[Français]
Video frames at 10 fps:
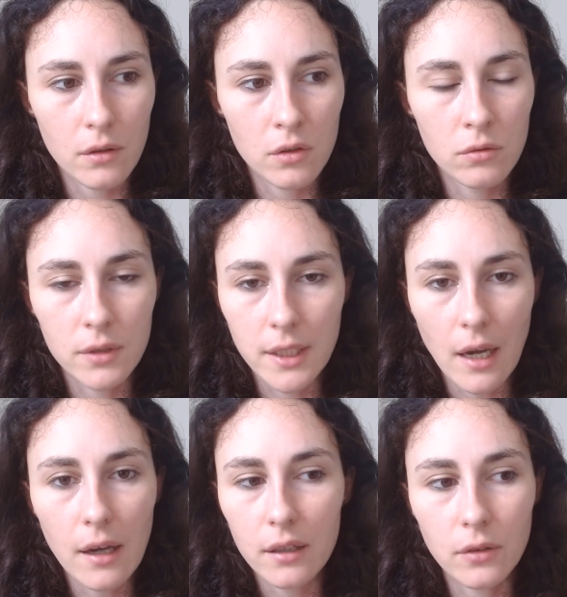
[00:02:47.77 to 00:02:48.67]
une
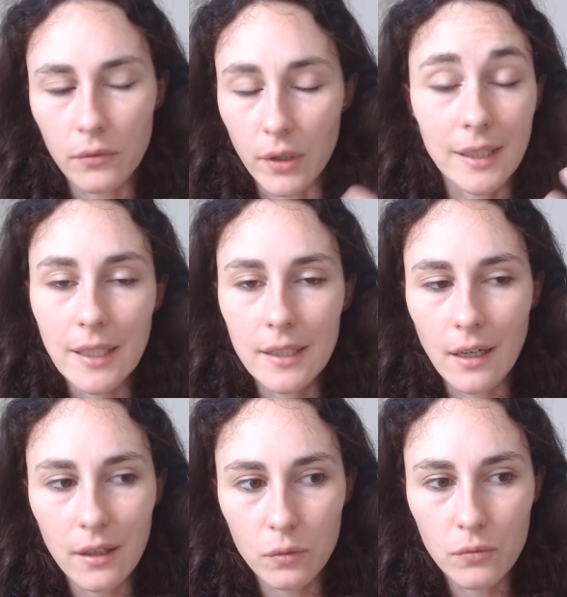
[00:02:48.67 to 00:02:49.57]
carte, enfin des
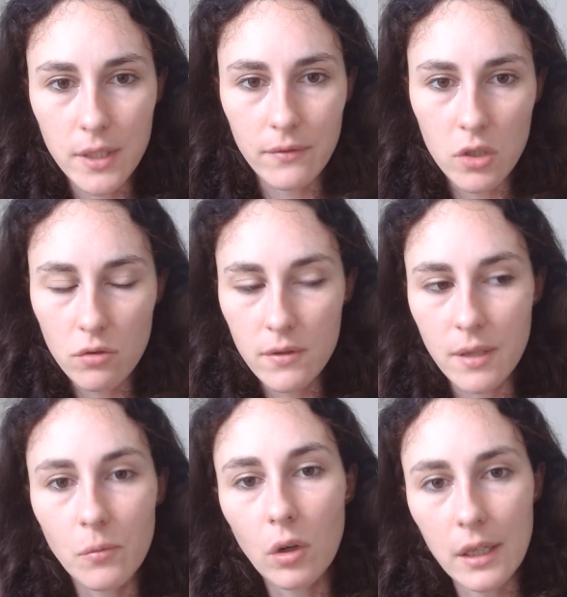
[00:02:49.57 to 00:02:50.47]
cartes, où vous avez juste des
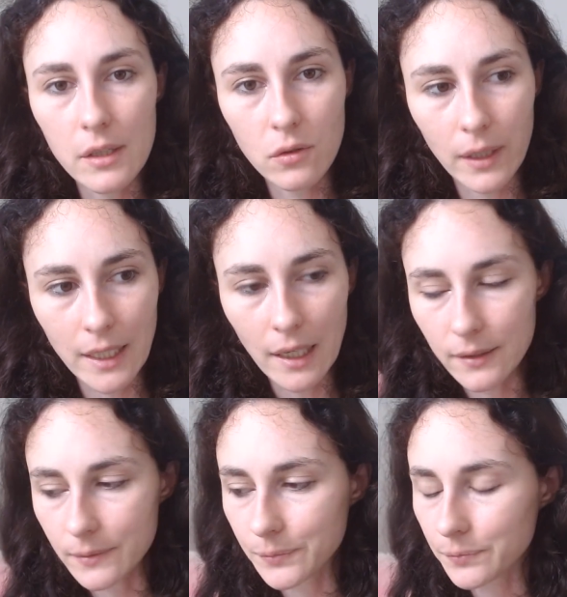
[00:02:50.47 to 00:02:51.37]
mots-clés sur les cartes